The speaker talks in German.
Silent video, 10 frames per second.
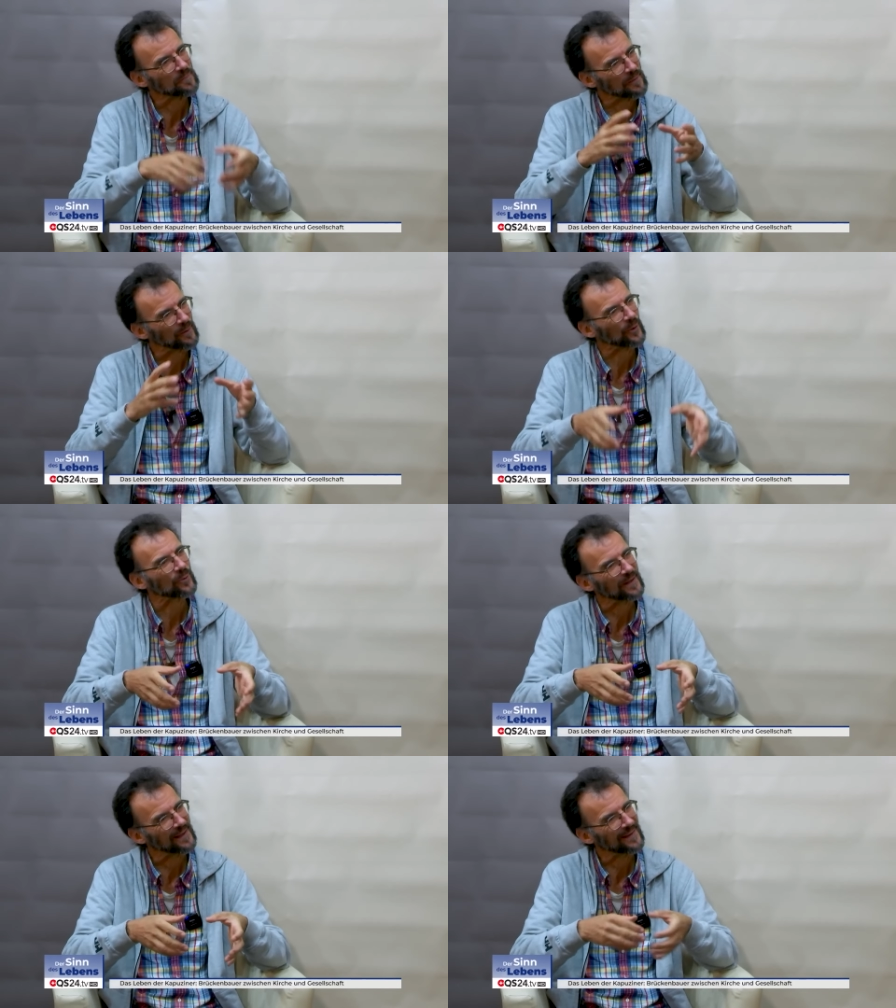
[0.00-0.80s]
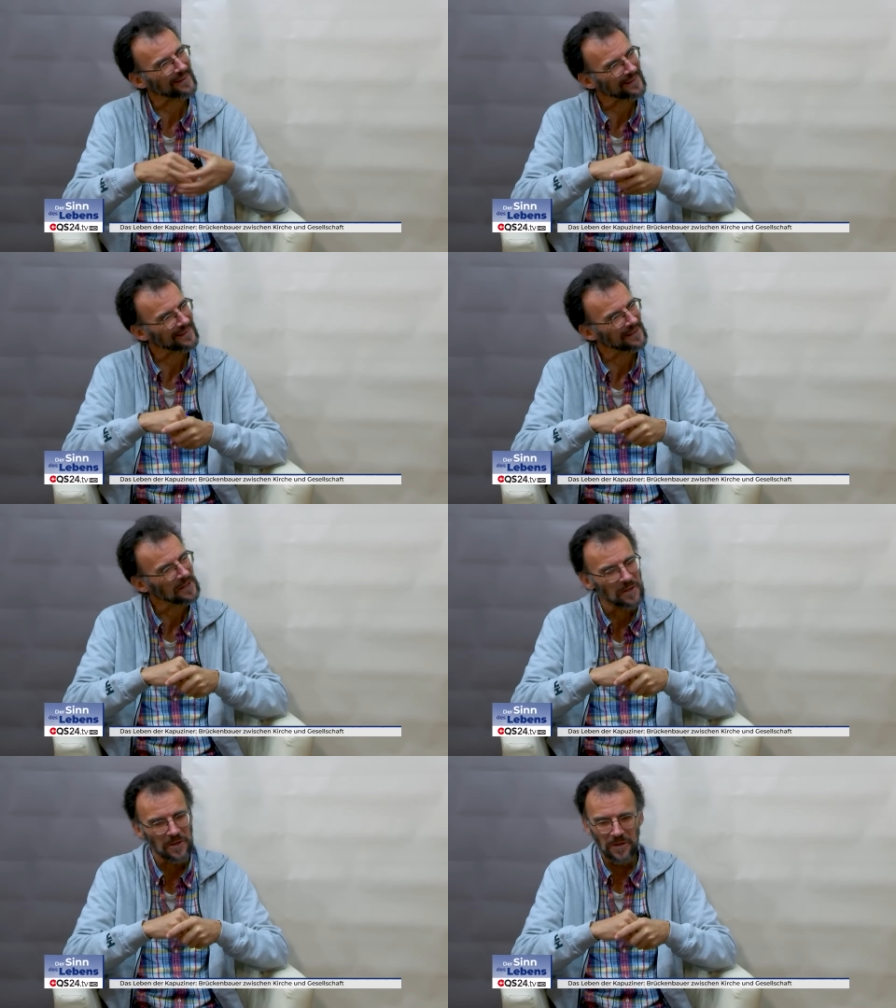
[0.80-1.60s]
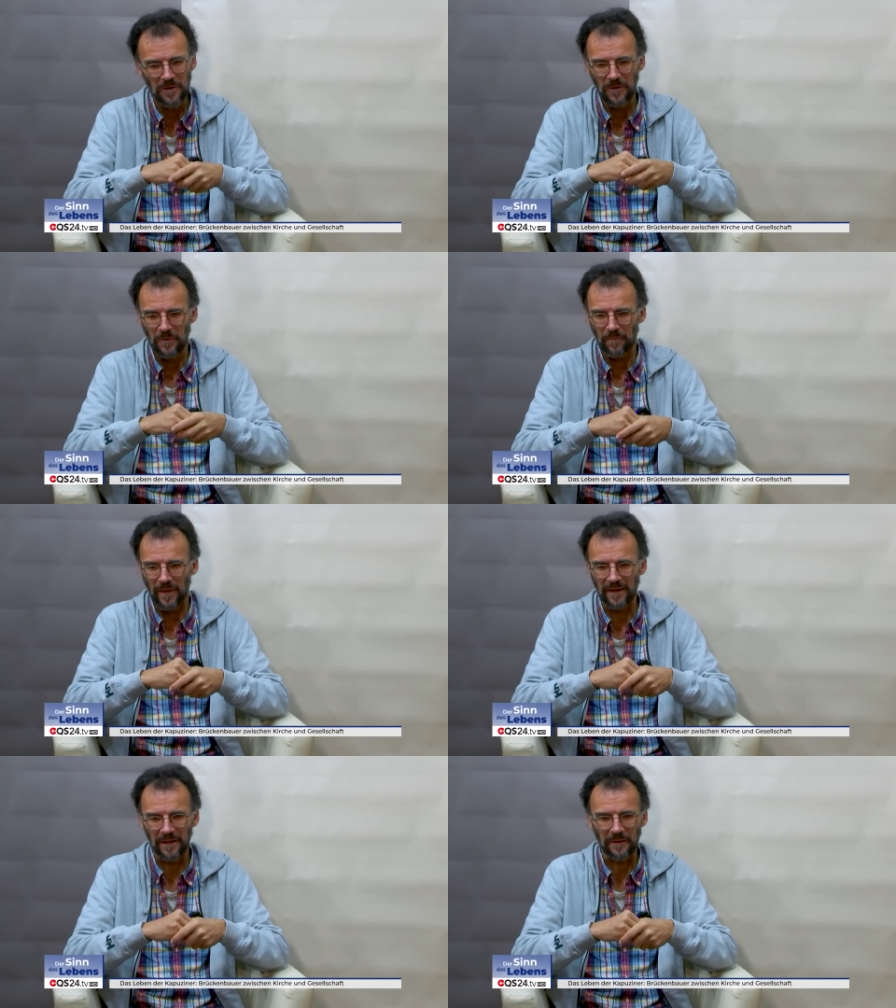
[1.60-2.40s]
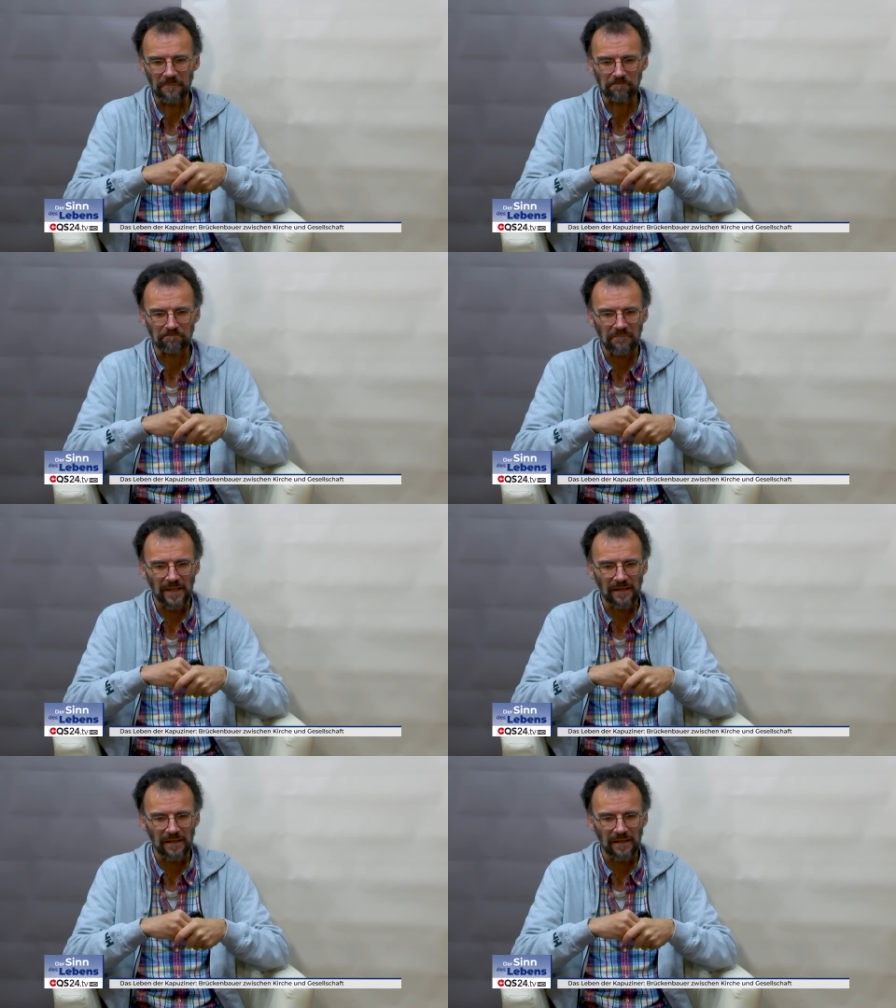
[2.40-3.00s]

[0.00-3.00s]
Bibliotheken, ähm,